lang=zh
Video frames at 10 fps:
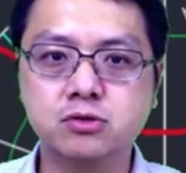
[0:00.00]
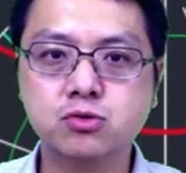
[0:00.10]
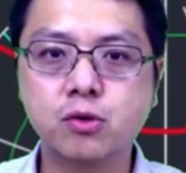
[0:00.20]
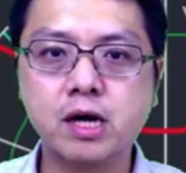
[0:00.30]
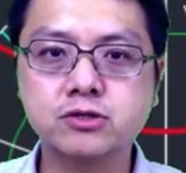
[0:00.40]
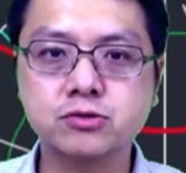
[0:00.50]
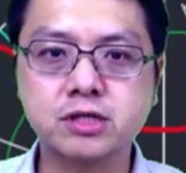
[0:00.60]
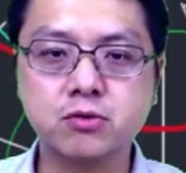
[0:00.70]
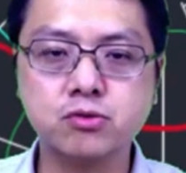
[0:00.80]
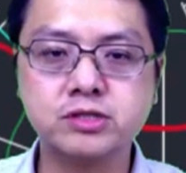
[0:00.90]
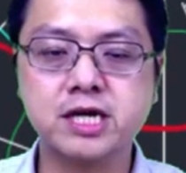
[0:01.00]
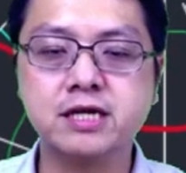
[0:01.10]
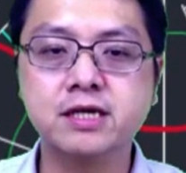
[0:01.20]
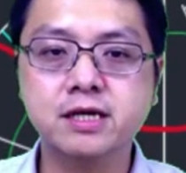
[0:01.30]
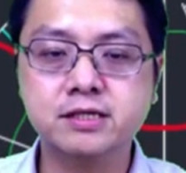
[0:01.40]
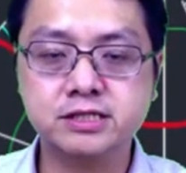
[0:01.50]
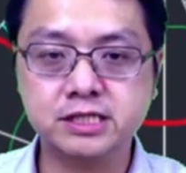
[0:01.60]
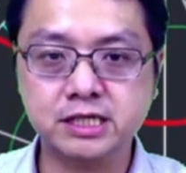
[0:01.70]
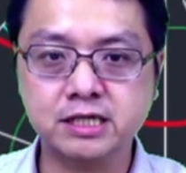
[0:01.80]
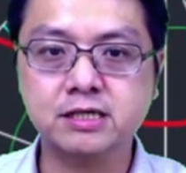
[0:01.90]
如果要修剪物件，
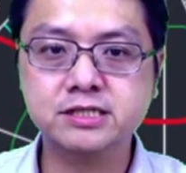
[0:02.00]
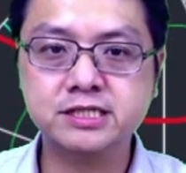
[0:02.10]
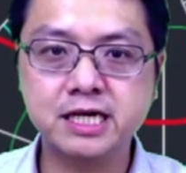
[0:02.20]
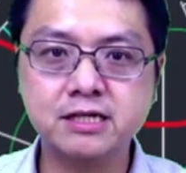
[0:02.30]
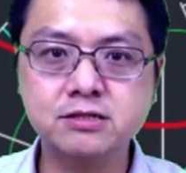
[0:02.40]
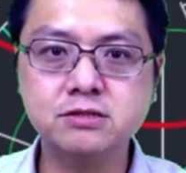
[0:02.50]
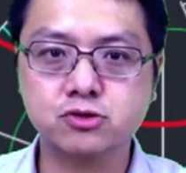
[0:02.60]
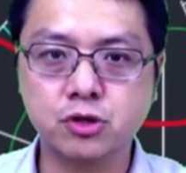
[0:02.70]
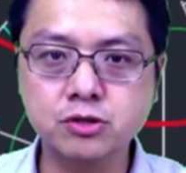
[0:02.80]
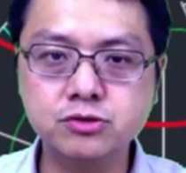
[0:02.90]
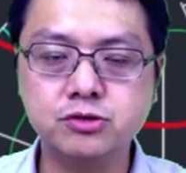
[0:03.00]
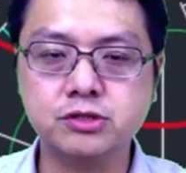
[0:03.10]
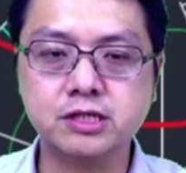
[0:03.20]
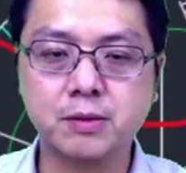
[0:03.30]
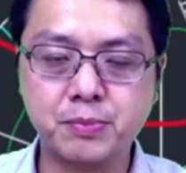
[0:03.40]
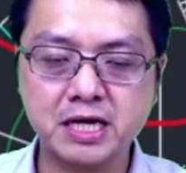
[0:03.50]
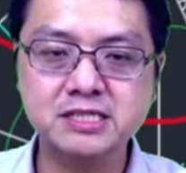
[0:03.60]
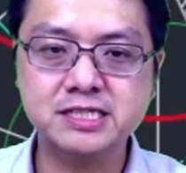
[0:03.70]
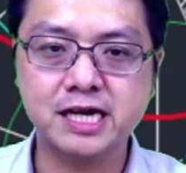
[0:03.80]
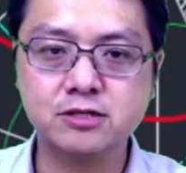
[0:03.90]
请先选取这个
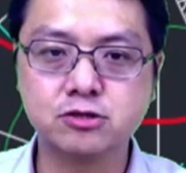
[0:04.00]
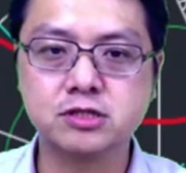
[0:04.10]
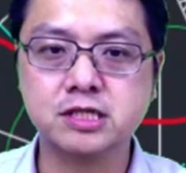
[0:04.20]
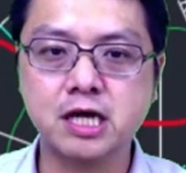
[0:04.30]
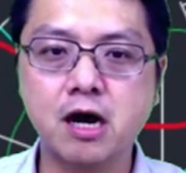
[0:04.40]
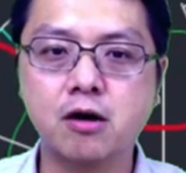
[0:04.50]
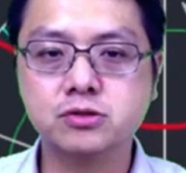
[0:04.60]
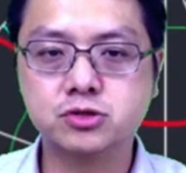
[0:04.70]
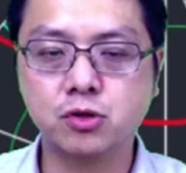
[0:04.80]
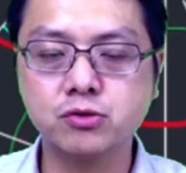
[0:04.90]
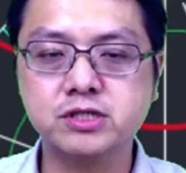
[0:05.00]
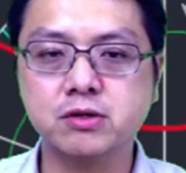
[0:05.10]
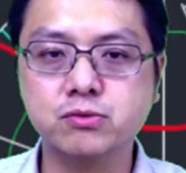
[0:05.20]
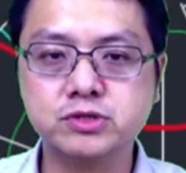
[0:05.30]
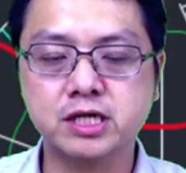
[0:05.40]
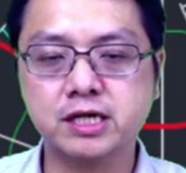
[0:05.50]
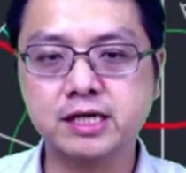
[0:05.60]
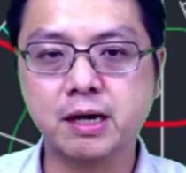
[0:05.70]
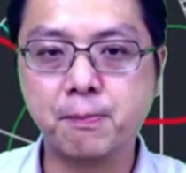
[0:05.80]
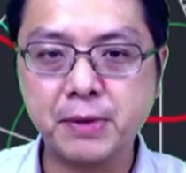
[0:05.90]
边界，就是你要修剪物件的
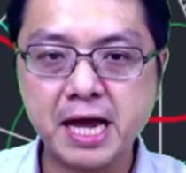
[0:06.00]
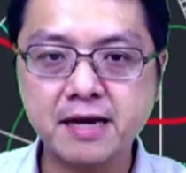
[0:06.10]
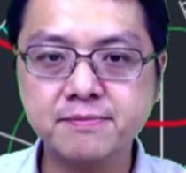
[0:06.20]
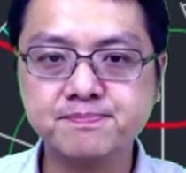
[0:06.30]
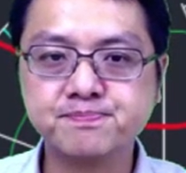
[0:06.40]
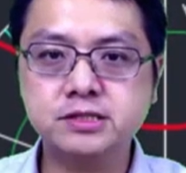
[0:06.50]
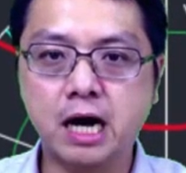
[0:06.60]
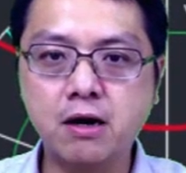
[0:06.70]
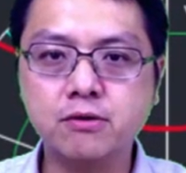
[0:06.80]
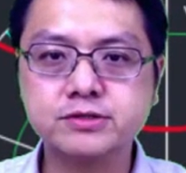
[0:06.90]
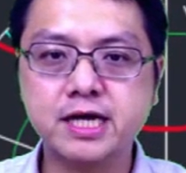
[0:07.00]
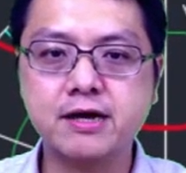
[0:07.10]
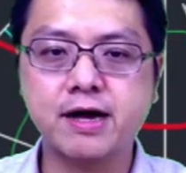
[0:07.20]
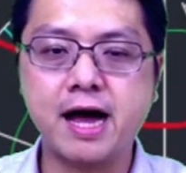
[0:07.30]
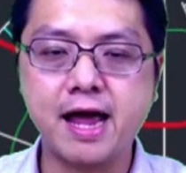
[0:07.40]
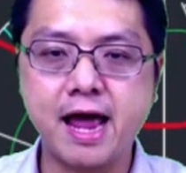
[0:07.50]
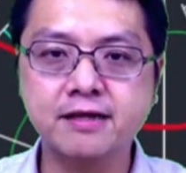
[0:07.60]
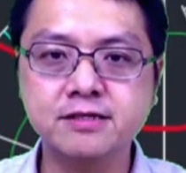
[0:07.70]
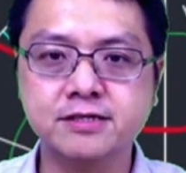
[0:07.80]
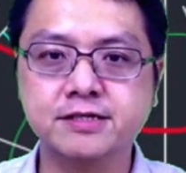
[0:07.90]
那个边，然后再按
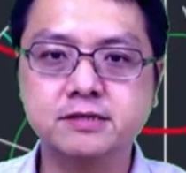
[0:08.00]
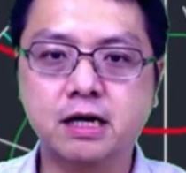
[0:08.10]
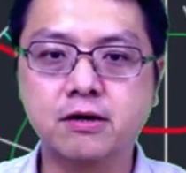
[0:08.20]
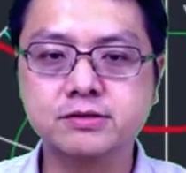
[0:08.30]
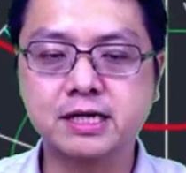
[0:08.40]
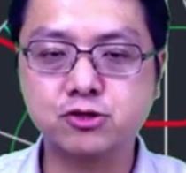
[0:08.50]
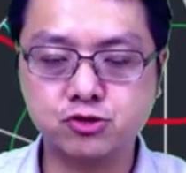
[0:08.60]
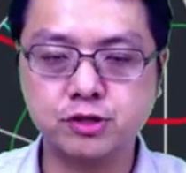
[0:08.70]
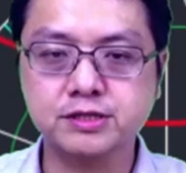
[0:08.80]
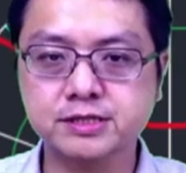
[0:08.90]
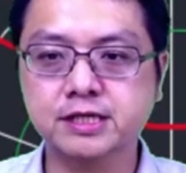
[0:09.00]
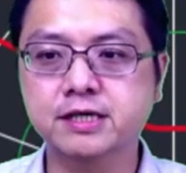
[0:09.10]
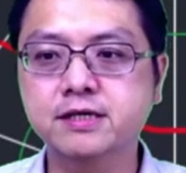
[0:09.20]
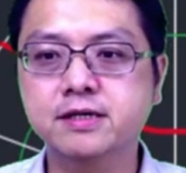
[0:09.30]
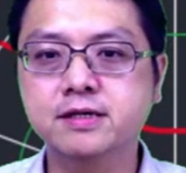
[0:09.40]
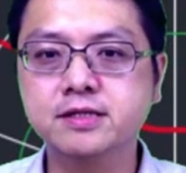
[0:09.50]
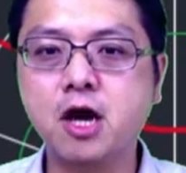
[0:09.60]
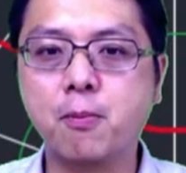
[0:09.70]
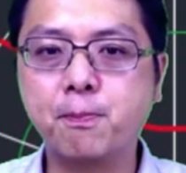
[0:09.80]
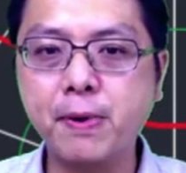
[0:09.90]
Enter，然后再选择
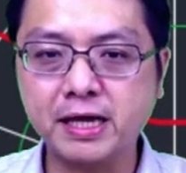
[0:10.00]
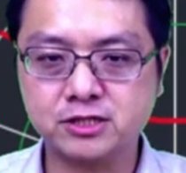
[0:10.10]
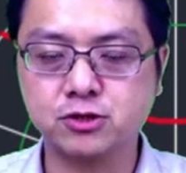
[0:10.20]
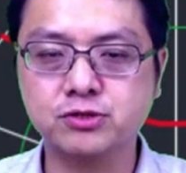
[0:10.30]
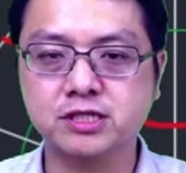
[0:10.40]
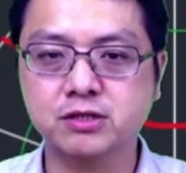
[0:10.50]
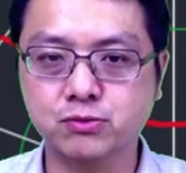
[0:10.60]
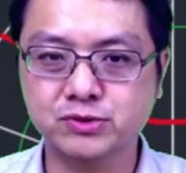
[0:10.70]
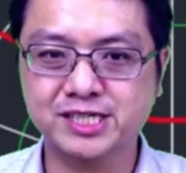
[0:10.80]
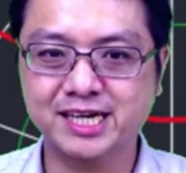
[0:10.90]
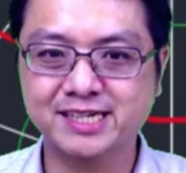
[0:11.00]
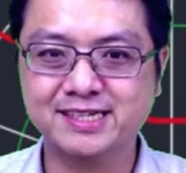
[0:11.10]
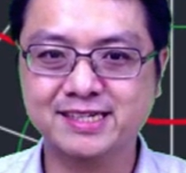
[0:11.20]
要被修剪的物件。